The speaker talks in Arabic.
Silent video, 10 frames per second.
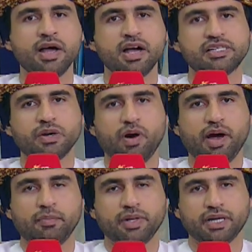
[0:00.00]

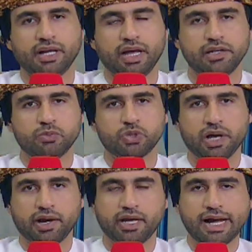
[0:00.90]
سواء من خلال
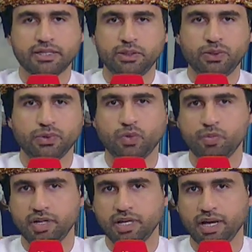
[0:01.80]
المشاركات
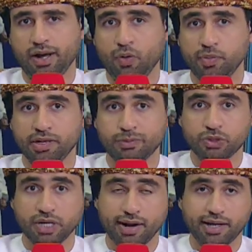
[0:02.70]
الحكومية أو من
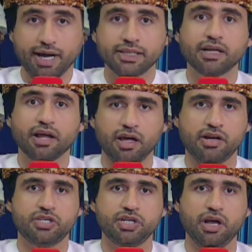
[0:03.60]
المشاركات
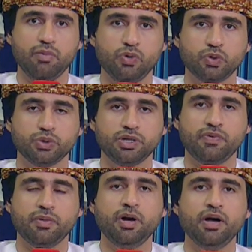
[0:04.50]
الخارجية الموجودة في
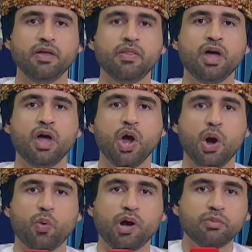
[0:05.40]
المعرض
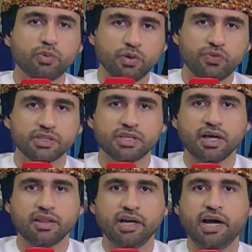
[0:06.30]
والملفت
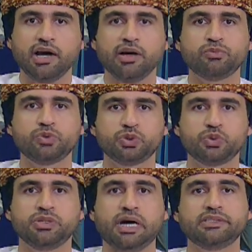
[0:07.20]
هذا العام
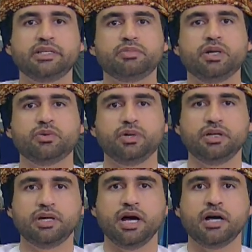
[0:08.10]
وجود عدد من
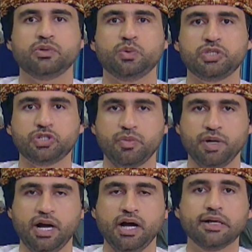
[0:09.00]
الكليات
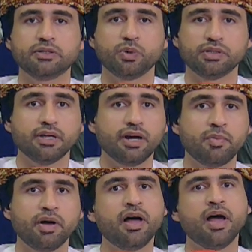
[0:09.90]
والجامعات
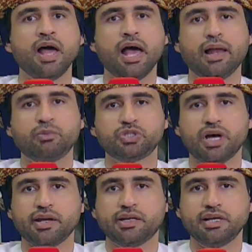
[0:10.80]
والطلبة
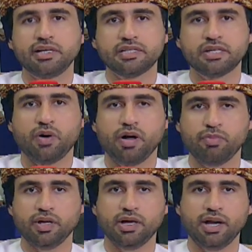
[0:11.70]
المشاركين سواء
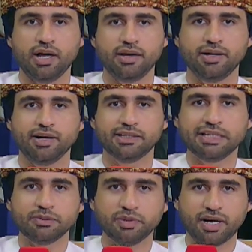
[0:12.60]
من خلال
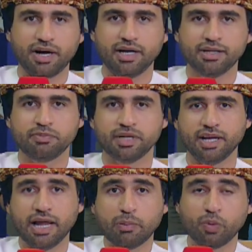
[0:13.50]
تطبيقات من
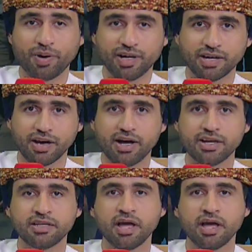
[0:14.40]
خلال مبادرات